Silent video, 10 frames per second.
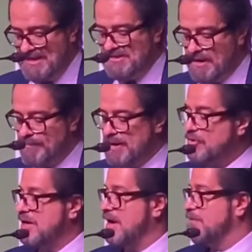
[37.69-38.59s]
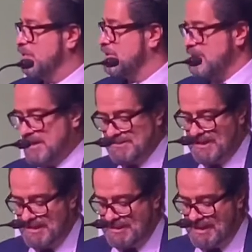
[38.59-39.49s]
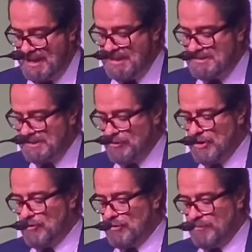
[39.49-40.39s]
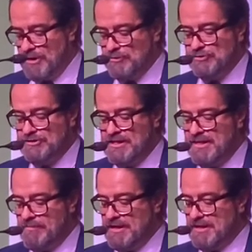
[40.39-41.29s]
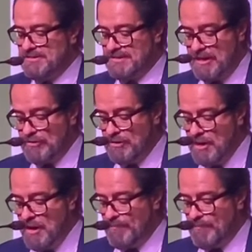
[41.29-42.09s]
y siempre con el apoyo de la Secretaría de Desarrollo Económico Sustentable del Estado